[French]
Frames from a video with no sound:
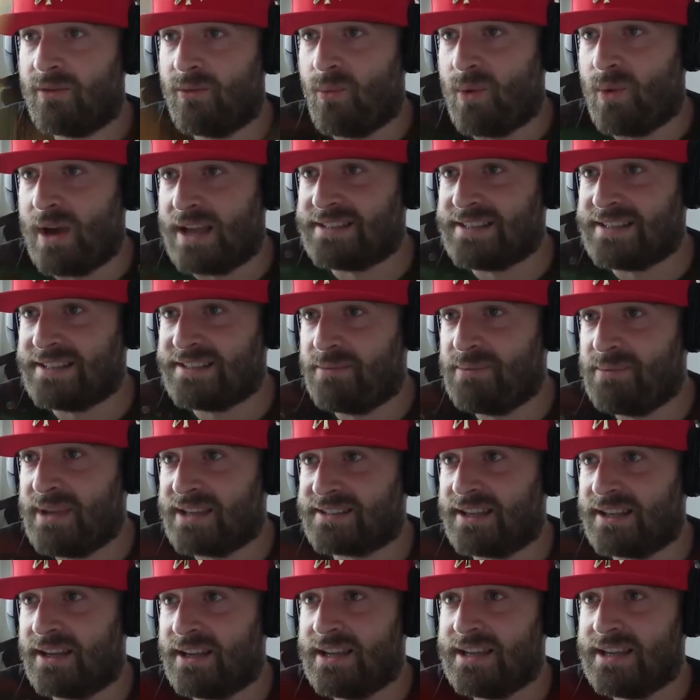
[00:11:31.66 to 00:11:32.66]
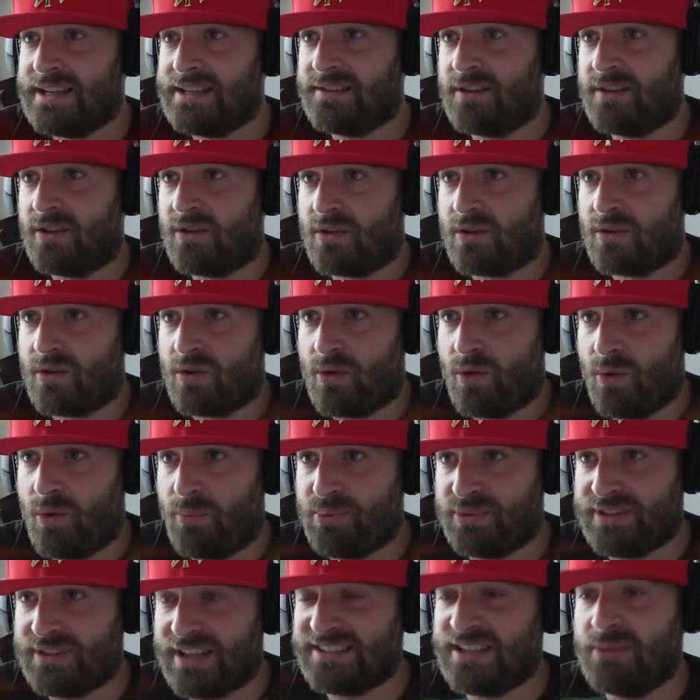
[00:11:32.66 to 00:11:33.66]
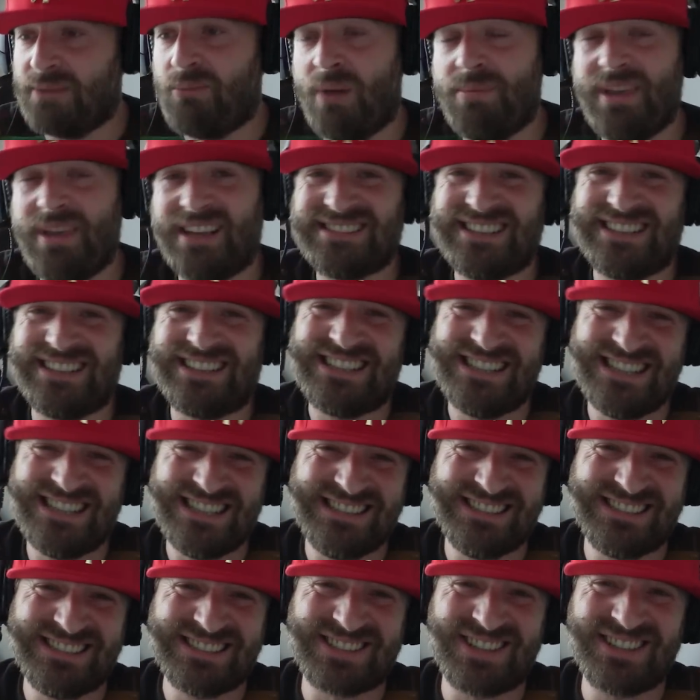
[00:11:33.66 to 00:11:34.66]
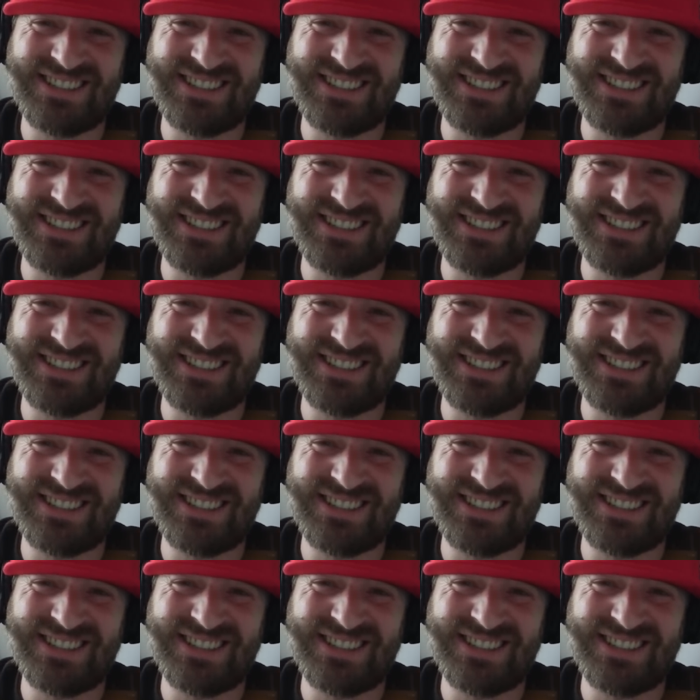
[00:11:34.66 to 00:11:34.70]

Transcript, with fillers: Ouais, ça c'est bien ça. Oh putain, c'est moins bien ça Oh non, je